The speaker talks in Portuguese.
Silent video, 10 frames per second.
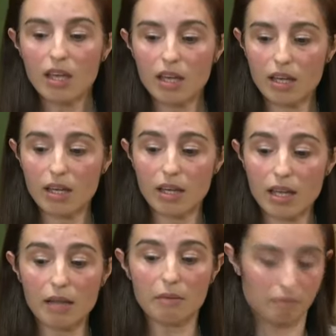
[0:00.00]

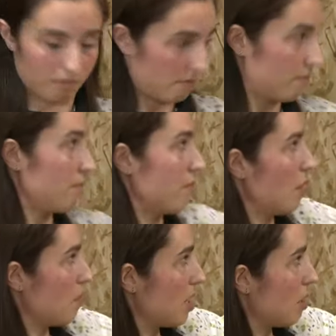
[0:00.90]
Uh,
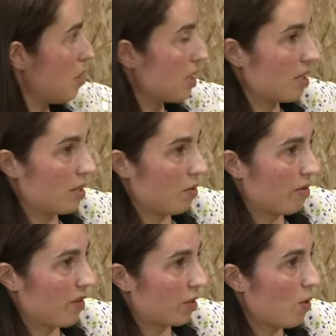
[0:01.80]
temos a limpeza então
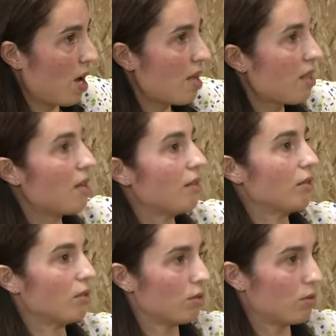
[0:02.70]
efetuada.
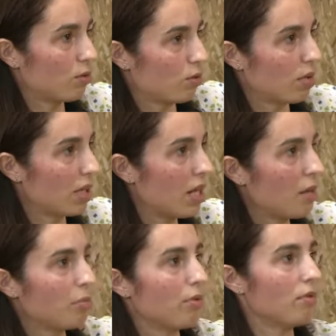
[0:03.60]
Perfeito. Tudo
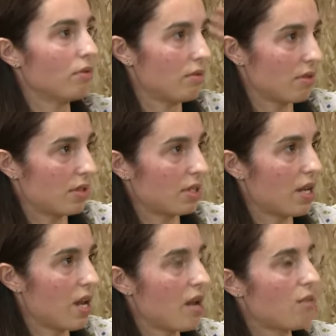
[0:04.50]
limpo,
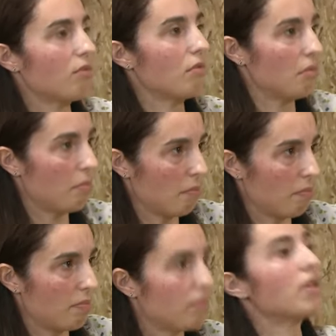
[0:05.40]
sequinho. Colocamos a
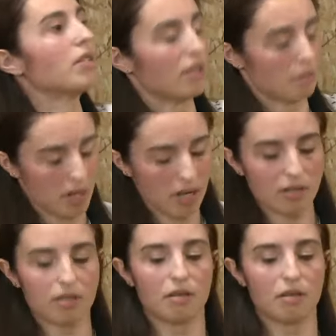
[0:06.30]
água. Exatamente.